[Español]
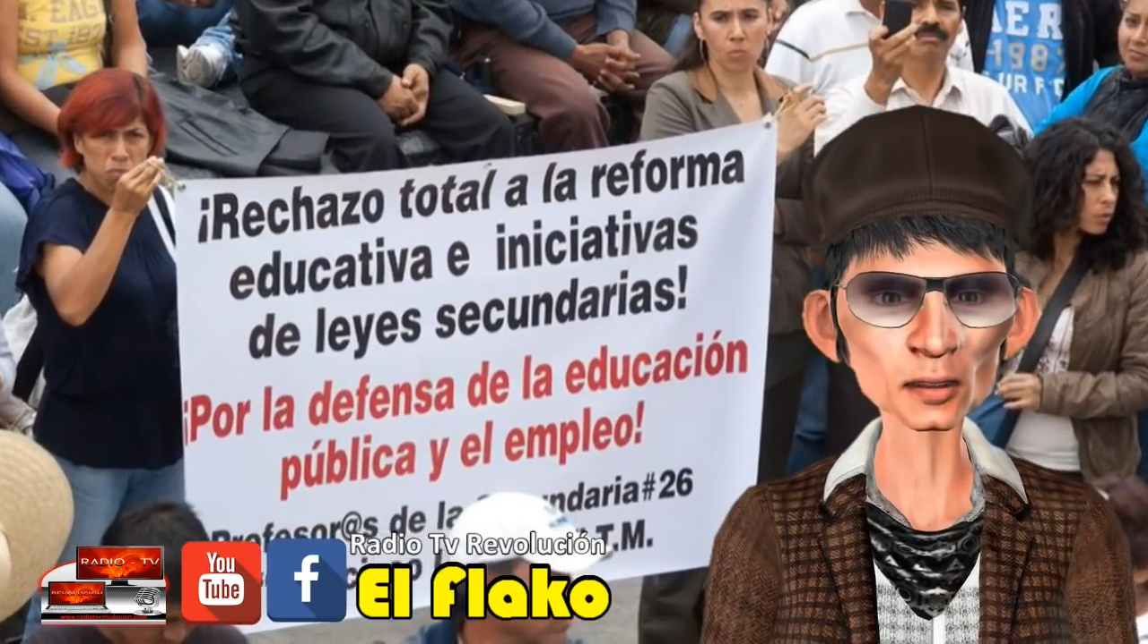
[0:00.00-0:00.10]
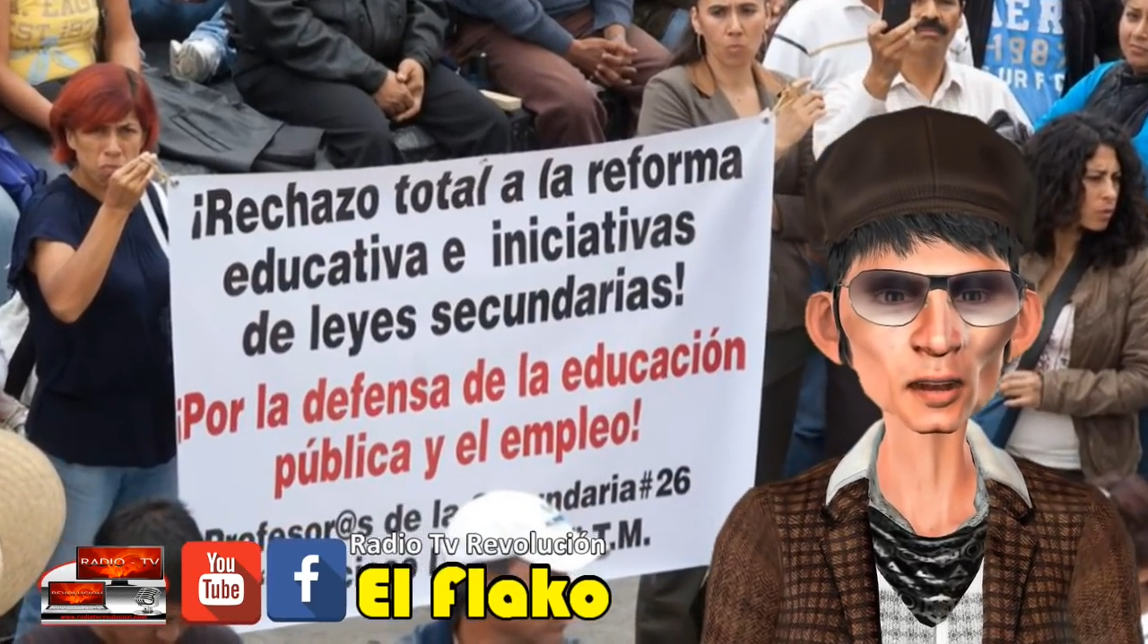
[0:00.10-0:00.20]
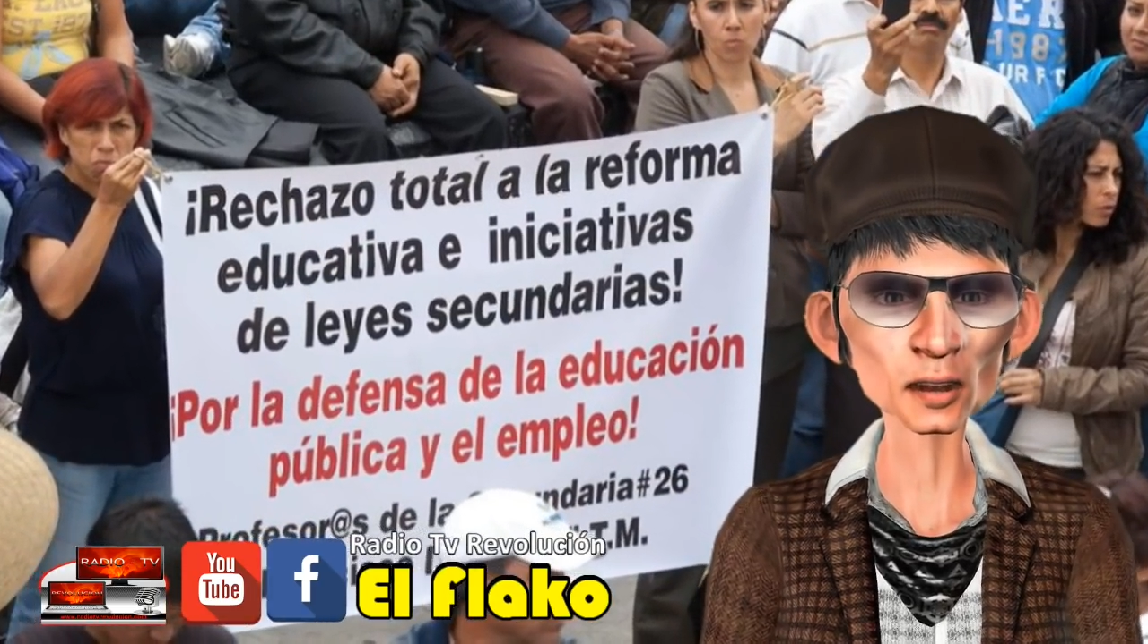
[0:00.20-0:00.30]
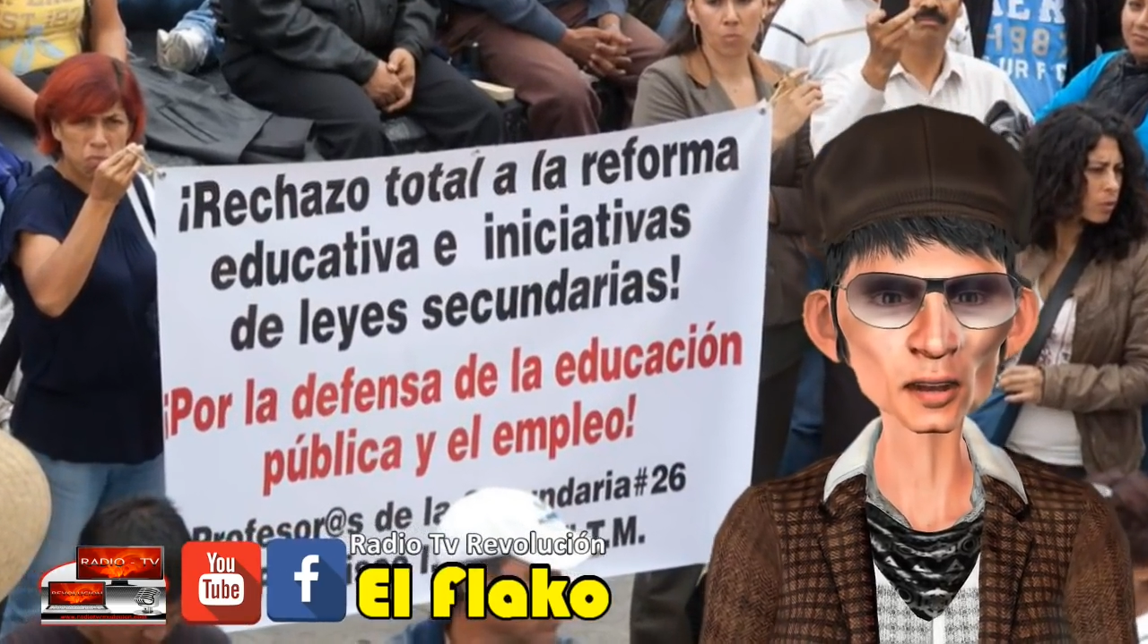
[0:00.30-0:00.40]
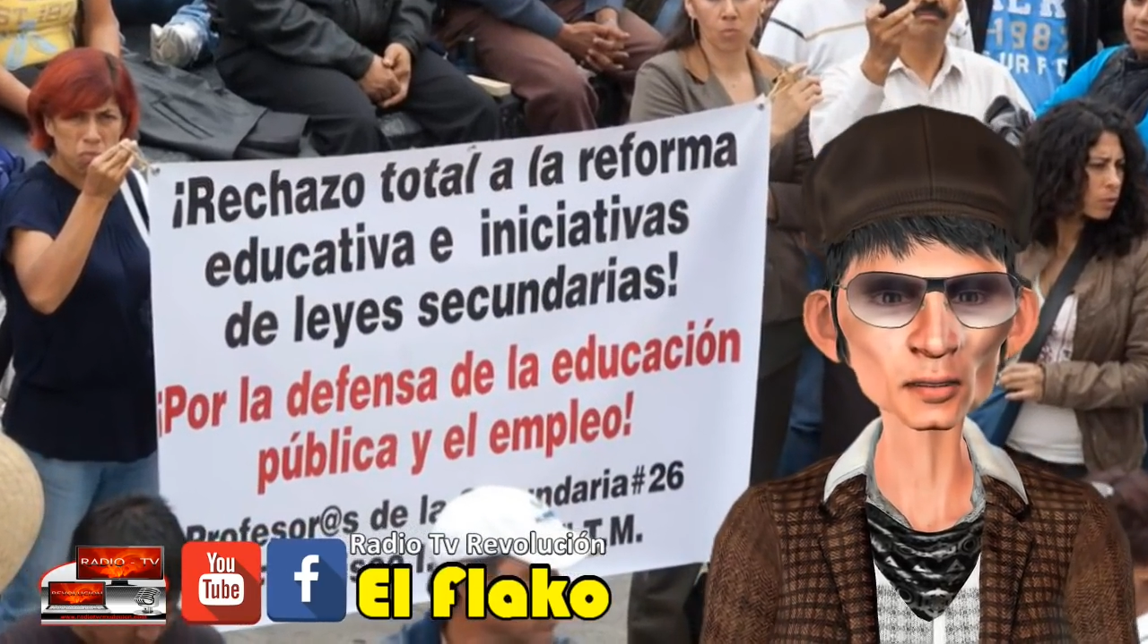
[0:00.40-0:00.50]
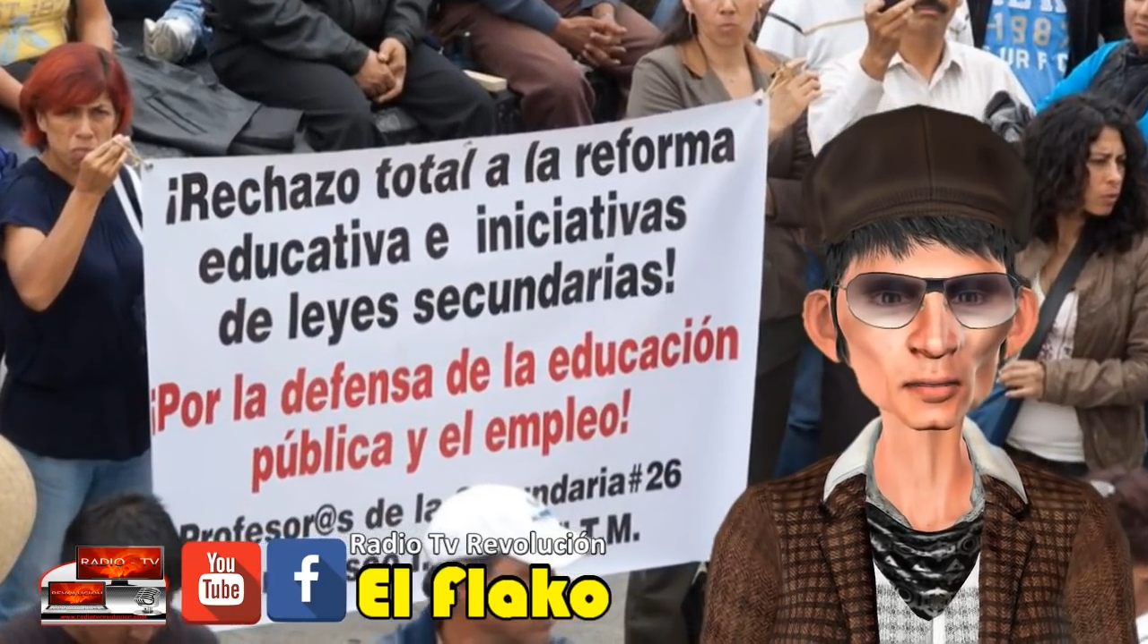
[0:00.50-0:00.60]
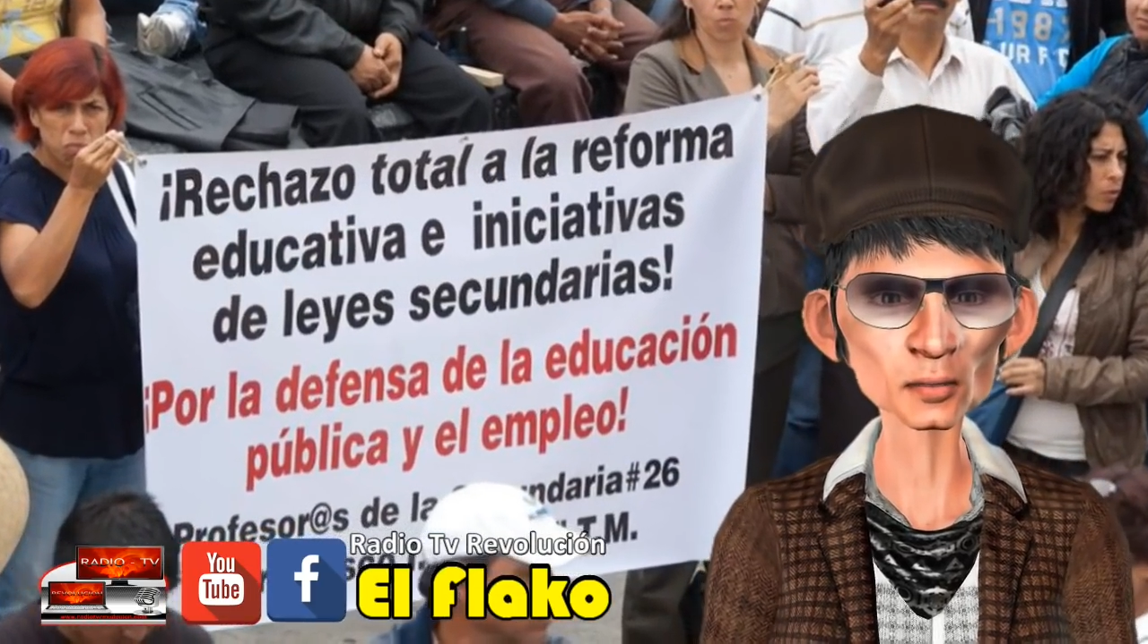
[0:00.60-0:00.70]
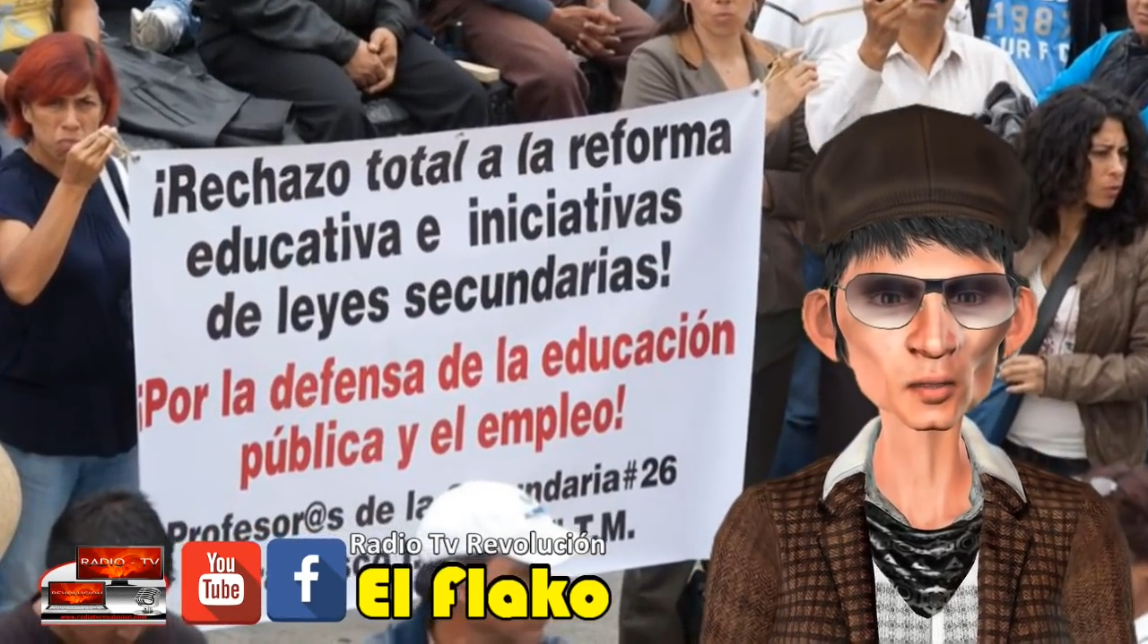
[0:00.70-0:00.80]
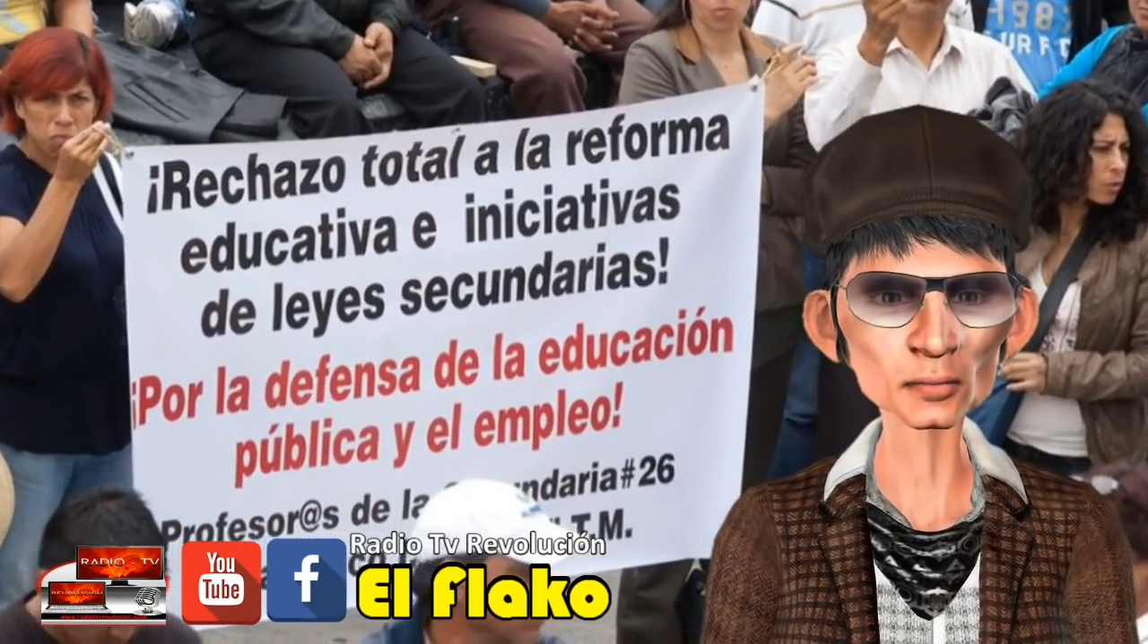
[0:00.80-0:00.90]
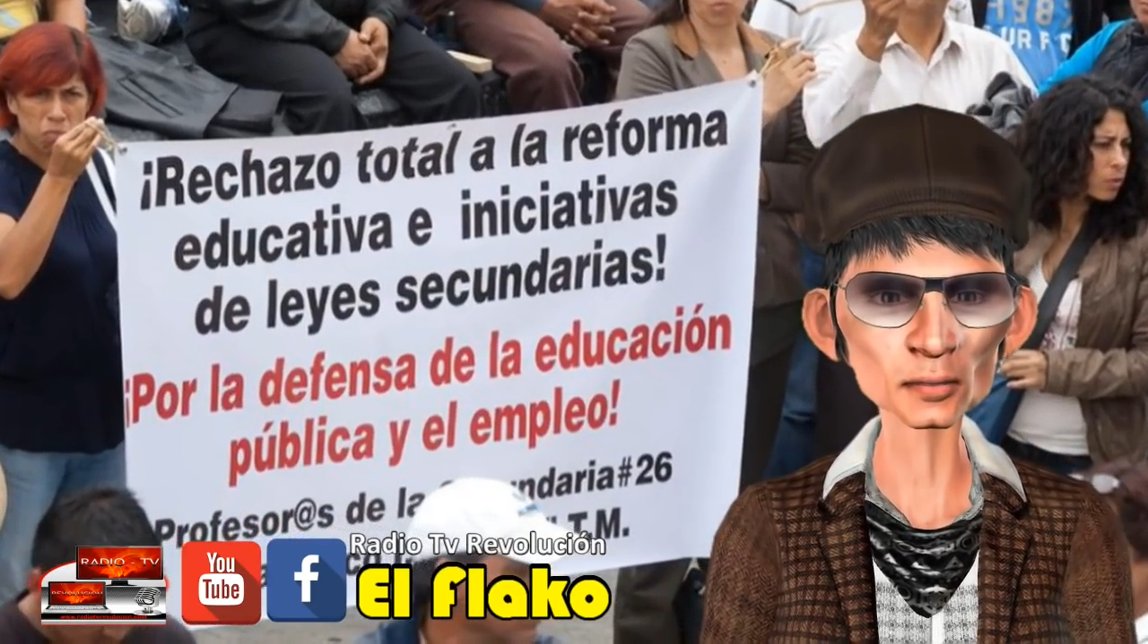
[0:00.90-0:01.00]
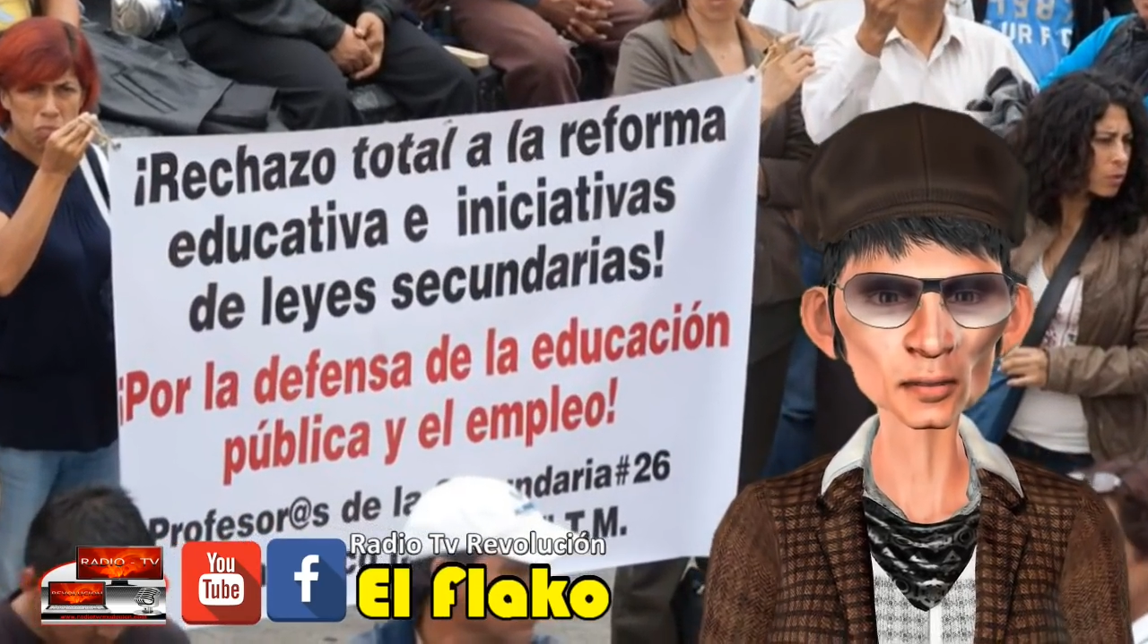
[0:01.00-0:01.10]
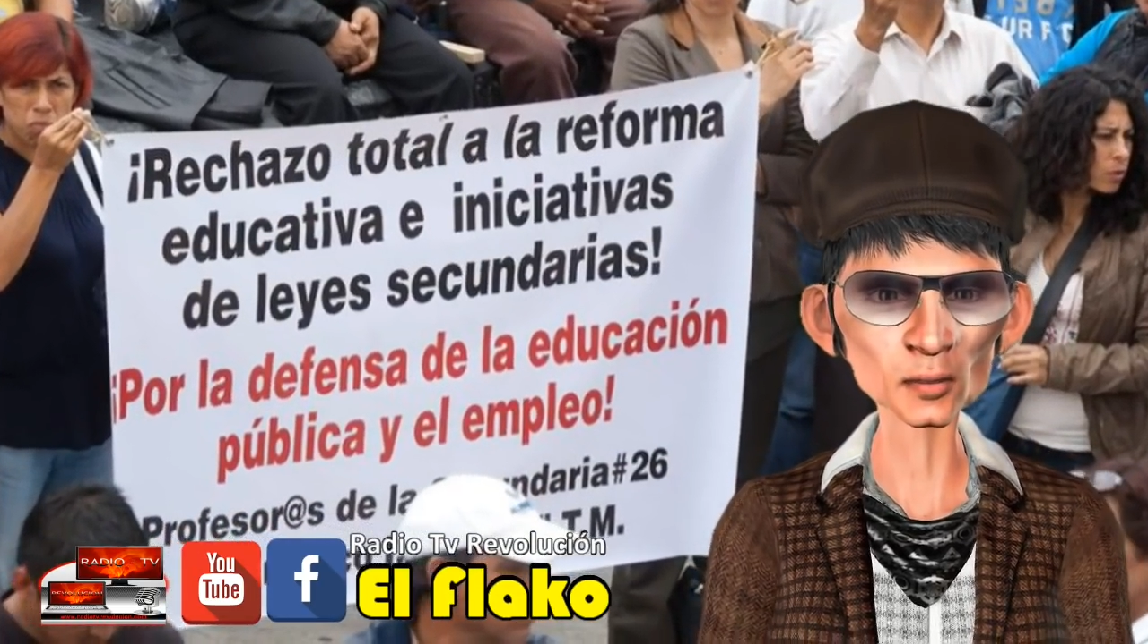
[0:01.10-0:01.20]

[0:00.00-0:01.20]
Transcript: pero muy contento